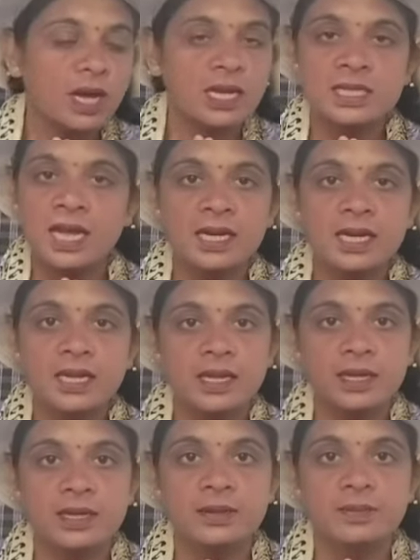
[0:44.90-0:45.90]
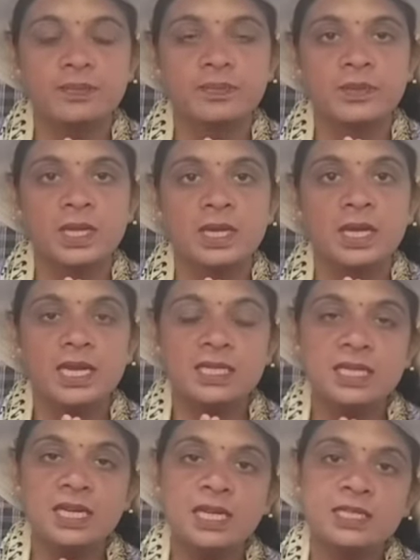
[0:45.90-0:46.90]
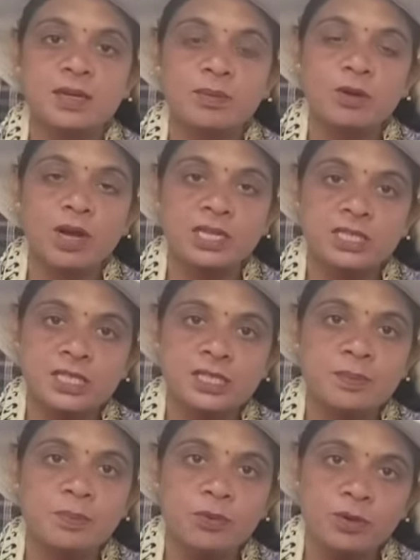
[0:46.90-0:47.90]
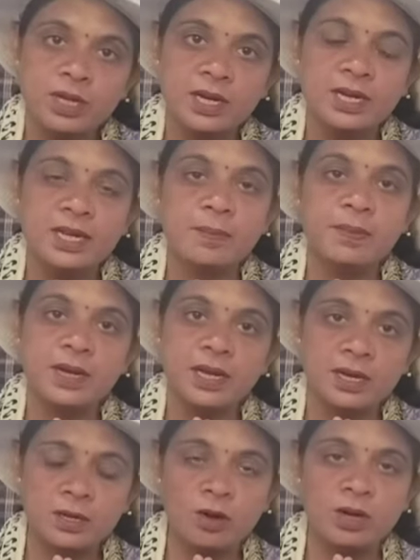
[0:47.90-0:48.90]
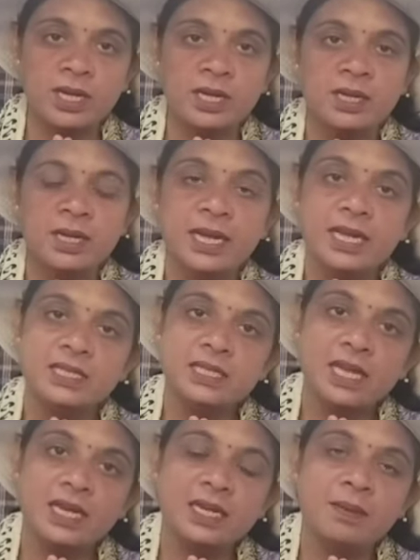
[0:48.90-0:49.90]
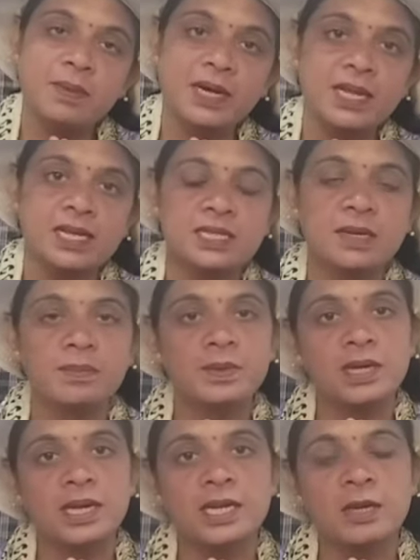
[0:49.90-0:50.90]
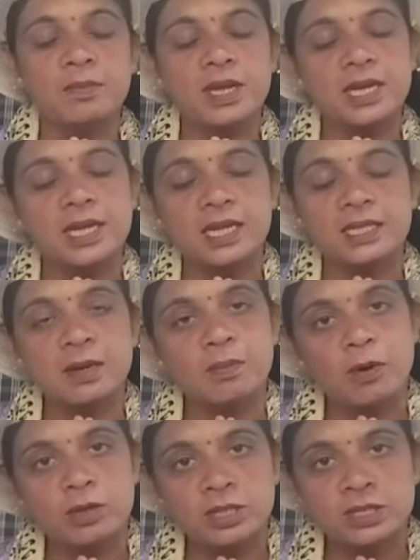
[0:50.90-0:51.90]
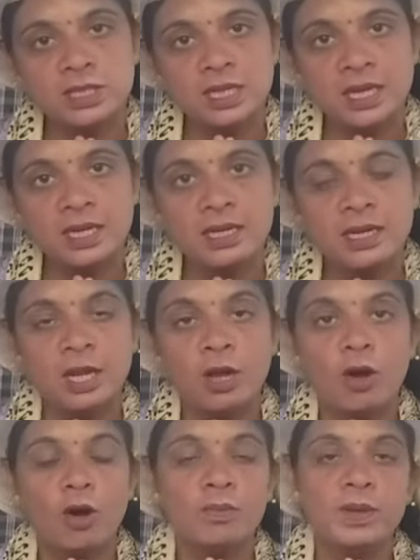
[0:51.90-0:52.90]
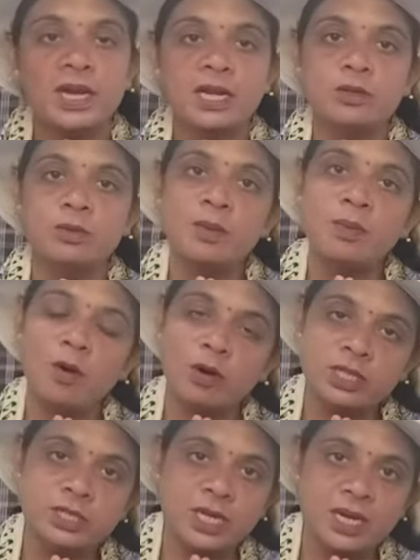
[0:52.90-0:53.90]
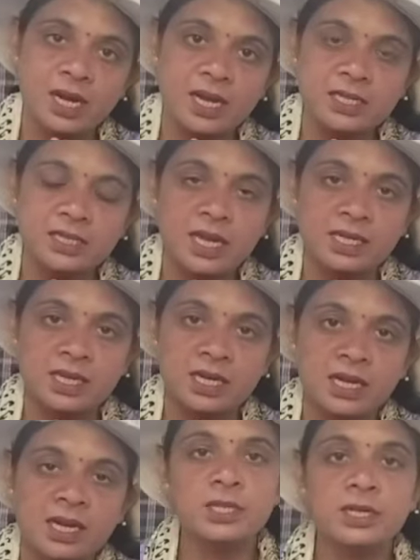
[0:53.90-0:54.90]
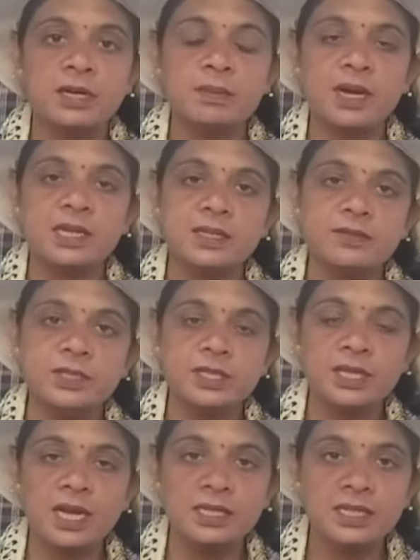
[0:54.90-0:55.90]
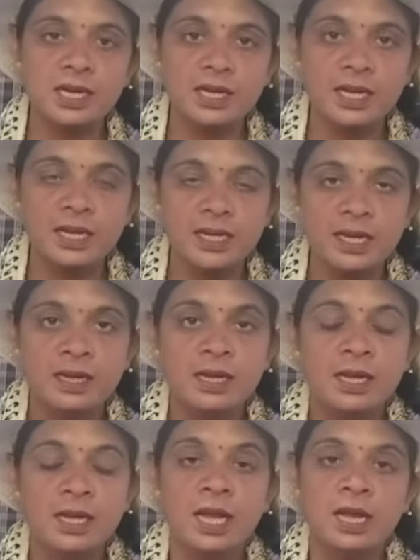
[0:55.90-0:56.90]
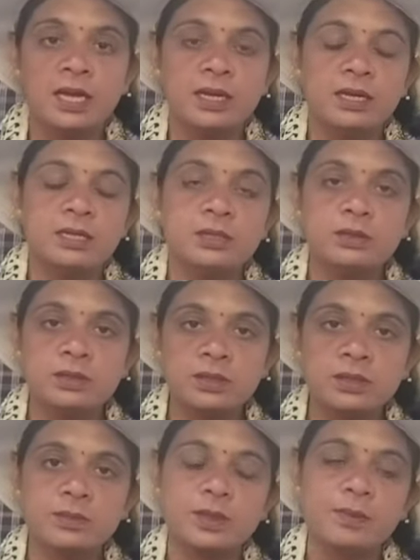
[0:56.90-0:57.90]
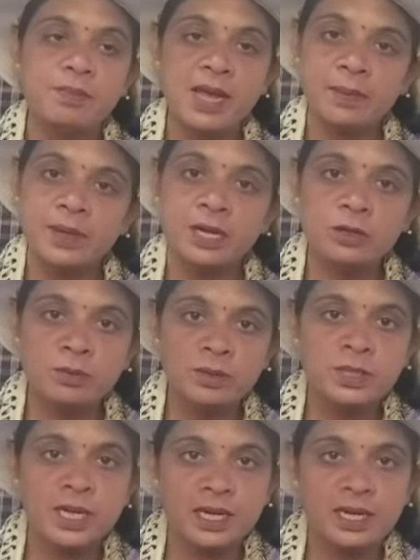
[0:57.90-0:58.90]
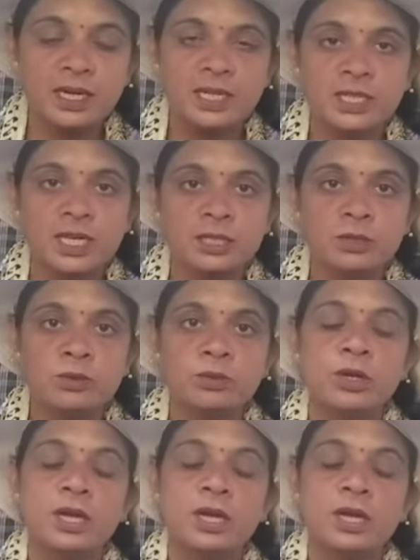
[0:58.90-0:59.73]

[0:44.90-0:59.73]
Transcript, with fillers: आसान नहीं है ये इसीलिए सब लोग अच्छे से पूर्ण करके अपने घर लौटे इसके लिए बढ़िया से अपने करिए मेरी यात्रा बहुत अच्छी रही और मेरा अनुभव बहुत अच्छा रहा है इस यात्रा का श्रीगढ़ महादेव जी की यात्रा के लिए मैं अपना अनुभव शेयर करना चाहती हूँ